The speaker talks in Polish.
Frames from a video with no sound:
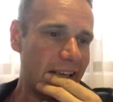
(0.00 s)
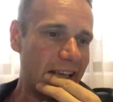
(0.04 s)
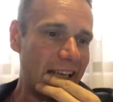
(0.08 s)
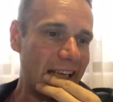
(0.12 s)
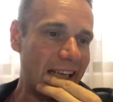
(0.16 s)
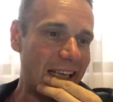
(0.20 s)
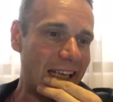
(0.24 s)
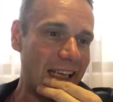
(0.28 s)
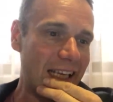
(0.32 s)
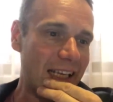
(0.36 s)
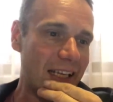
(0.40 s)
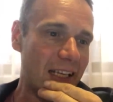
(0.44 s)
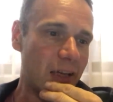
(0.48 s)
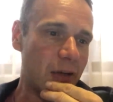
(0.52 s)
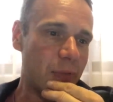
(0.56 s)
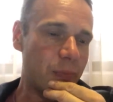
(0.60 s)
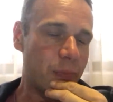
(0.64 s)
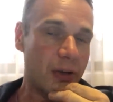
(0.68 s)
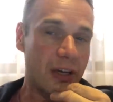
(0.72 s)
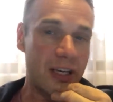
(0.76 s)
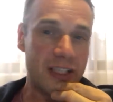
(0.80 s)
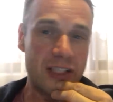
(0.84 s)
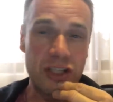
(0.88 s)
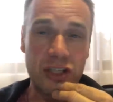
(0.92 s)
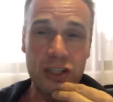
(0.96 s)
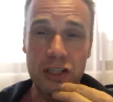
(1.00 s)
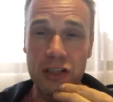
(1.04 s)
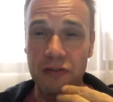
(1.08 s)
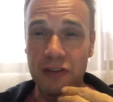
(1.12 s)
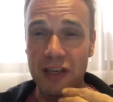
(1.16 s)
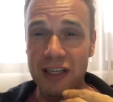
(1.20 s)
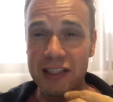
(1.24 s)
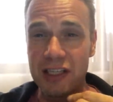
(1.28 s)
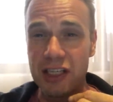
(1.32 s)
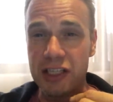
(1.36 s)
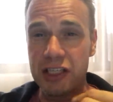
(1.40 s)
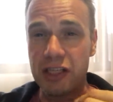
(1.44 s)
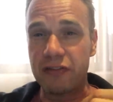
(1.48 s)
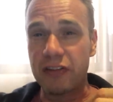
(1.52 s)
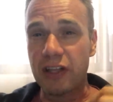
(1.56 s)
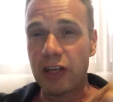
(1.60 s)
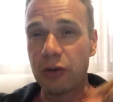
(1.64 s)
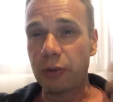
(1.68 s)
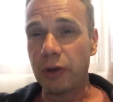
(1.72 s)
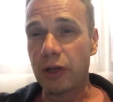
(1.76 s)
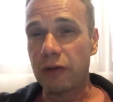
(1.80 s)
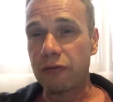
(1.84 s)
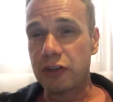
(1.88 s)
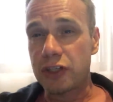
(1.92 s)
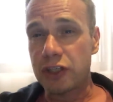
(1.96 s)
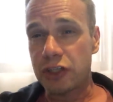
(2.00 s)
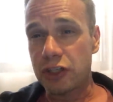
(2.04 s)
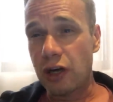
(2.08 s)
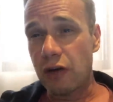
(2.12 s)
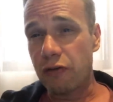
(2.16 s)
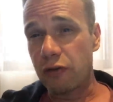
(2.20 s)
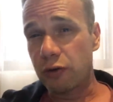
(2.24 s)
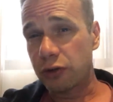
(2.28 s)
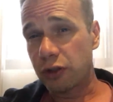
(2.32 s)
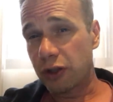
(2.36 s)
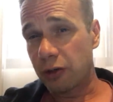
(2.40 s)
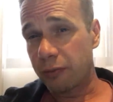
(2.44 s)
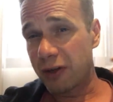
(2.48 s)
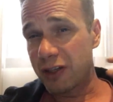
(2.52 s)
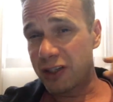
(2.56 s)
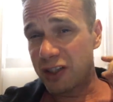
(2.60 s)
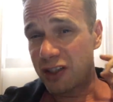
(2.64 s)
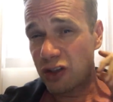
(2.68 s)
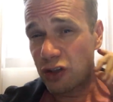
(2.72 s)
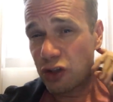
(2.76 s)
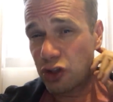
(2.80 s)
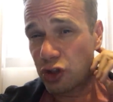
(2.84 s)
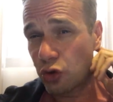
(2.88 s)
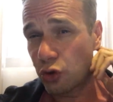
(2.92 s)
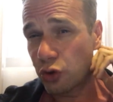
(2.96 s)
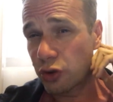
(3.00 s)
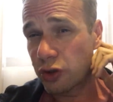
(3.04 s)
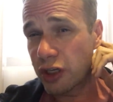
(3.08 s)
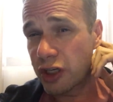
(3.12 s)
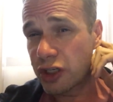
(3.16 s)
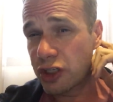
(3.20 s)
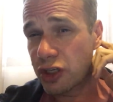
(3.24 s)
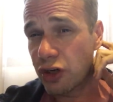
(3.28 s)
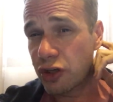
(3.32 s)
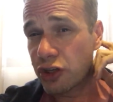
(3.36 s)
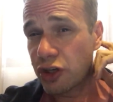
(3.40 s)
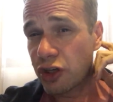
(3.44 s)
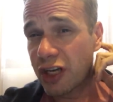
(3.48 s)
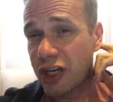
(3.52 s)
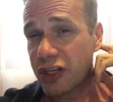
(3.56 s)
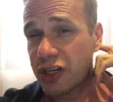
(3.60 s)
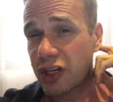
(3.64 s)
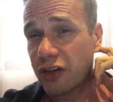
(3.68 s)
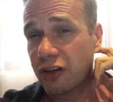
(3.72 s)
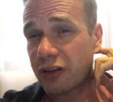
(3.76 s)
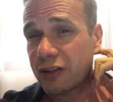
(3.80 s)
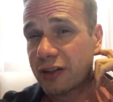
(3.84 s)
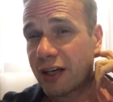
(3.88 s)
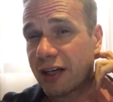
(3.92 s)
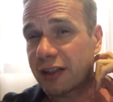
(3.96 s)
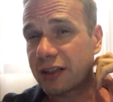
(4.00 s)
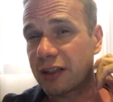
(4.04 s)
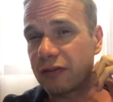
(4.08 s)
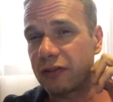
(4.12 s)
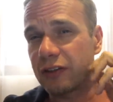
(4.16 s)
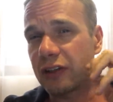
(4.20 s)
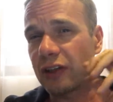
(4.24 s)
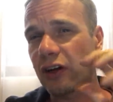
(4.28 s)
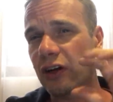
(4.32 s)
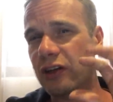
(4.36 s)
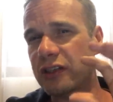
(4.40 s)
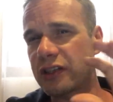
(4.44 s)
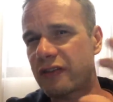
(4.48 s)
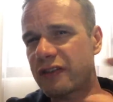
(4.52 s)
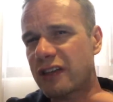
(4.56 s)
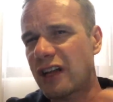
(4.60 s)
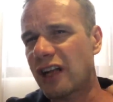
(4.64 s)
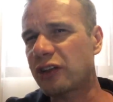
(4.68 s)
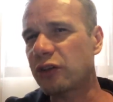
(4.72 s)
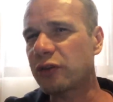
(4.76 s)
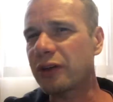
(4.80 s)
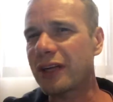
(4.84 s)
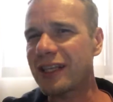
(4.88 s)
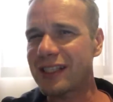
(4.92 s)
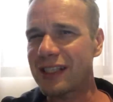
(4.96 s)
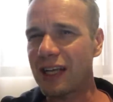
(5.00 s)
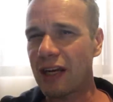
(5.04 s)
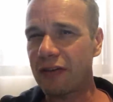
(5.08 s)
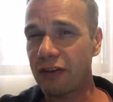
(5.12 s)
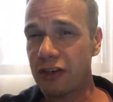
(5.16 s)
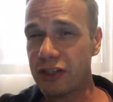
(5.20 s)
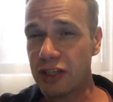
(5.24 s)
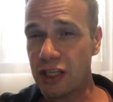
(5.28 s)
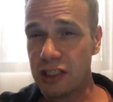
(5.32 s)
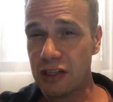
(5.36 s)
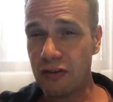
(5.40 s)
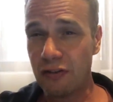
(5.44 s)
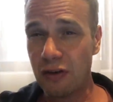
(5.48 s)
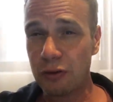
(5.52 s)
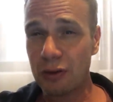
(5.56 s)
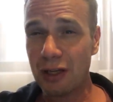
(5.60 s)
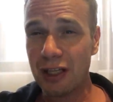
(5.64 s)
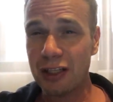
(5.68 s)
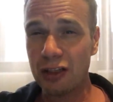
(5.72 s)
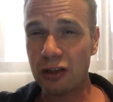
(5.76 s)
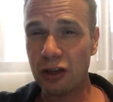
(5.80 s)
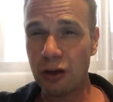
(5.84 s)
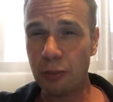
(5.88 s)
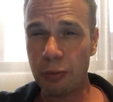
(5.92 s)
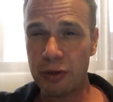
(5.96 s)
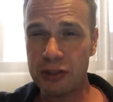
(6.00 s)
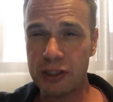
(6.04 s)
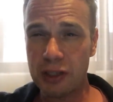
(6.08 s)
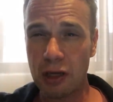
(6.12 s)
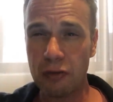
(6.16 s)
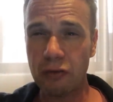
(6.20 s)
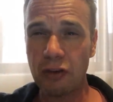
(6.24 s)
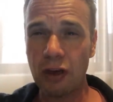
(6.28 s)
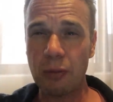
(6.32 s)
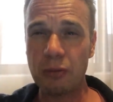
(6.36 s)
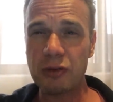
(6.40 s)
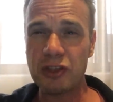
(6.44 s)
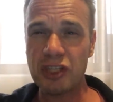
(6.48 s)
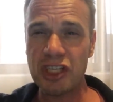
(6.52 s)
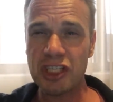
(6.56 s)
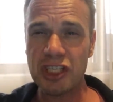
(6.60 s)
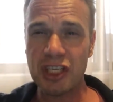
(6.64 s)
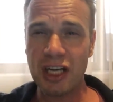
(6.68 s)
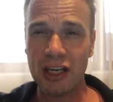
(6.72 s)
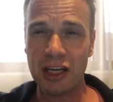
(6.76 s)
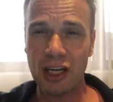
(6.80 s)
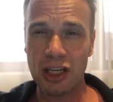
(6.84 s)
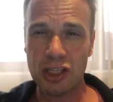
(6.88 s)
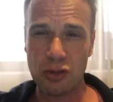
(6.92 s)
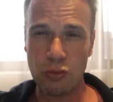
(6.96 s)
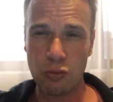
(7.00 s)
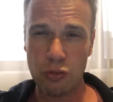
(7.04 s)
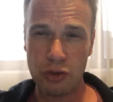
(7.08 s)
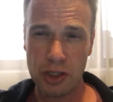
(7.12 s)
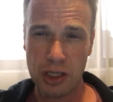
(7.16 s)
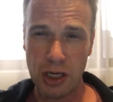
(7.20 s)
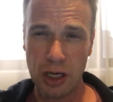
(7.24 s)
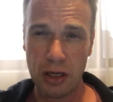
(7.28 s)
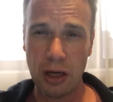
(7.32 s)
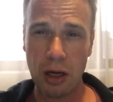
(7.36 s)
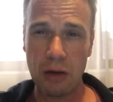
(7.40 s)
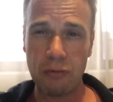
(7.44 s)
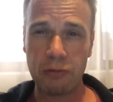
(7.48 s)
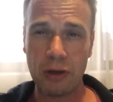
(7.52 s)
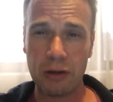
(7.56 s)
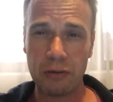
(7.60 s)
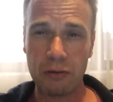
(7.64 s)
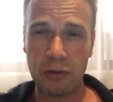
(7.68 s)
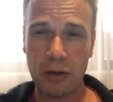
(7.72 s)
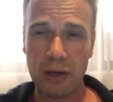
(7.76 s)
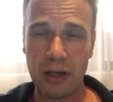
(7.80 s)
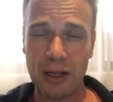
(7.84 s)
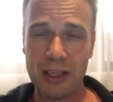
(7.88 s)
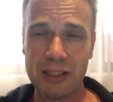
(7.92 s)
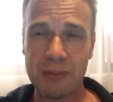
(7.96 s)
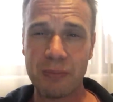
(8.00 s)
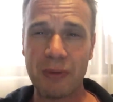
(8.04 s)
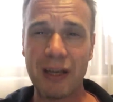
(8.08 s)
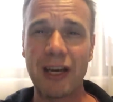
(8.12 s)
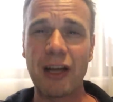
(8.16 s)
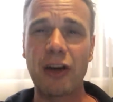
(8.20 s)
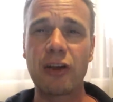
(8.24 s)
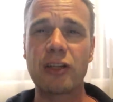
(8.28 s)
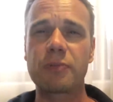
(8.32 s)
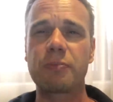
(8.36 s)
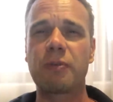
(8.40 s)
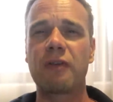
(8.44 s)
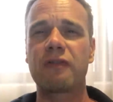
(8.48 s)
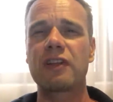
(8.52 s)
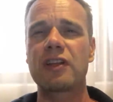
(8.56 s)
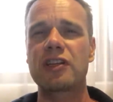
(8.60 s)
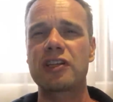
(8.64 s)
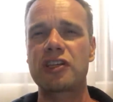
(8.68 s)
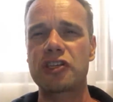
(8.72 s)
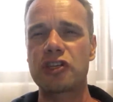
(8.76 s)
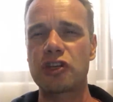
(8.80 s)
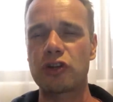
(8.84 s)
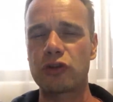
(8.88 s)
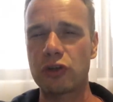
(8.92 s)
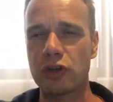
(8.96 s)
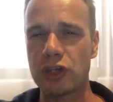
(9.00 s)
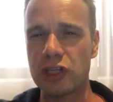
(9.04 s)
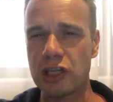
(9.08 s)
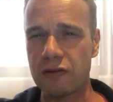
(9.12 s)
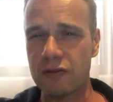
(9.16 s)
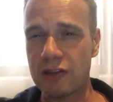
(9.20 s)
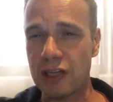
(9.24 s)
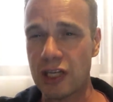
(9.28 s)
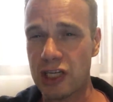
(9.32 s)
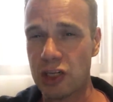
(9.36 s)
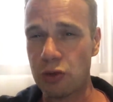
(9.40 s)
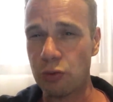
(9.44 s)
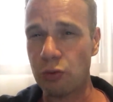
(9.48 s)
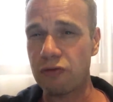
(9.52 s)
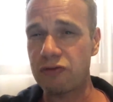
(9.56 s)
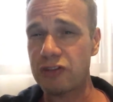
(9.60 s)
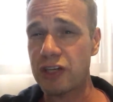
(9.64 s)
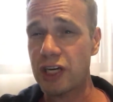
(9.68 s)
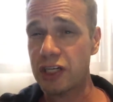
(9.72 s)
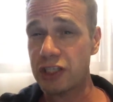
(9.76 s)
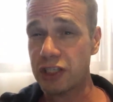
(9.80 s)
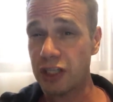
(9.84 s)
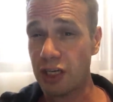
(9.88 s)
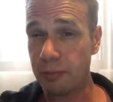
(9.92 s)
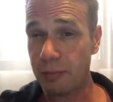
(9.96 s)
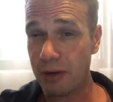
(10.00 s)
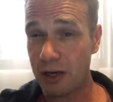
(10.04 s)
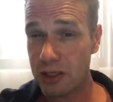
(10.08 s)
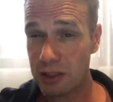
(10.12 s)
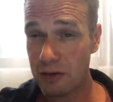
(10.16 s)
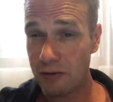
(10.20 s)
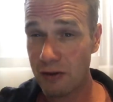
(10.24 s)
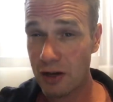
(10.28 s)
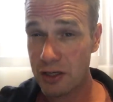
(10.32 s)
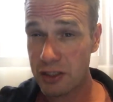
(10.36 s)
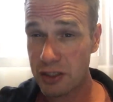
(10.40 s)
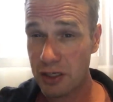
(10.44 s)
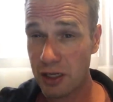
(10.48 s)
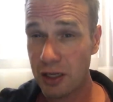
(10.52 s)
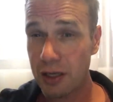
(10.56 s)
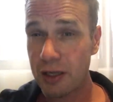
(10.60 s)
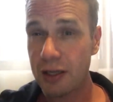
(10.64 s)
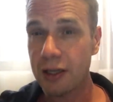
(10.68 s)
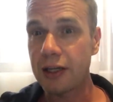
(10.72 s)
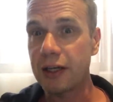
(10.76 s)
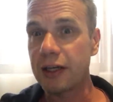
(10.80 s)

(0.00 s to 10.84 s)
I no, pora zacząć wkręcać się w ten weekend wyścigowy, który będzie dość trudny, jeśli chodzi o nasze kontakty wideo ze względu na strefę czasową, dlatego postanowiłem dziś nagrać dłuższego f vloga, zbierając pewne rzeczy, które się wydarzyły wcześniej, bardzo ważne,